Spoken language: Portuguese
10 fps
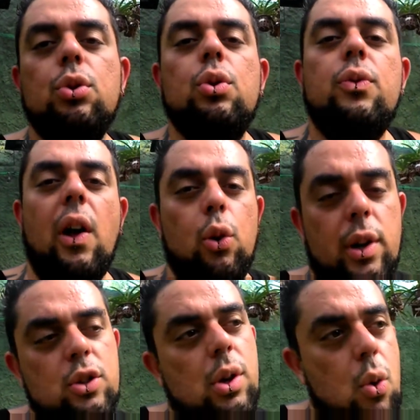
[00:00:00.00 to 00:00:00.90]
do valor
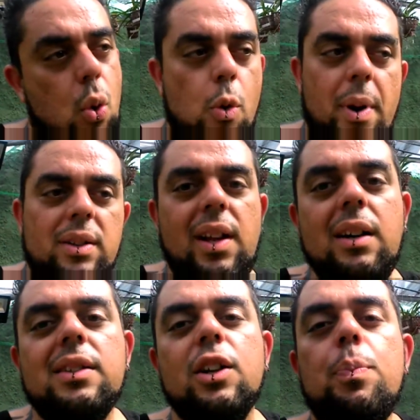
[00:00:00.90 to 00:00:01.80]
da sua compra,
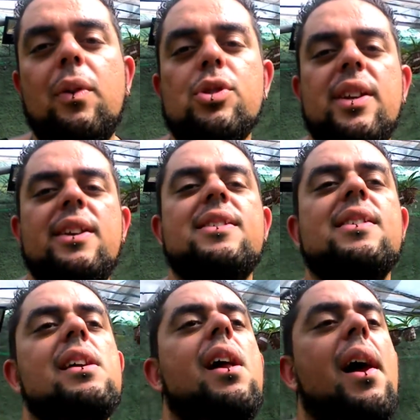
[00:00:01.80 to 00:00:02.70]
tá? Então, para vocês
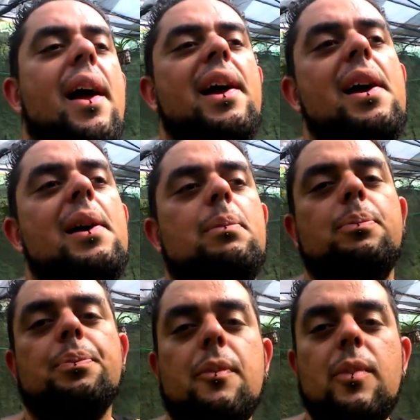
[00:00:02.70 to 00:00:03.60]
é,
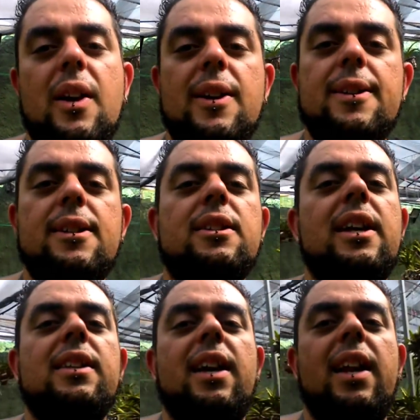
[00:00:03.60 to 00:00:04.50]

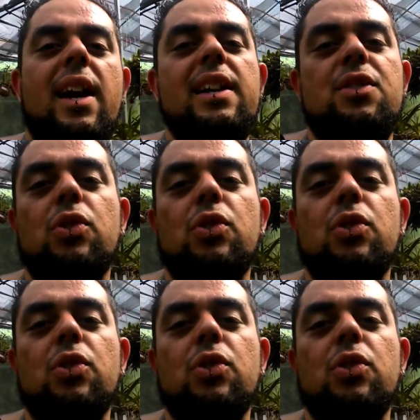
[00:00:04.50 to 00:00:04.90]
entenderem aí, se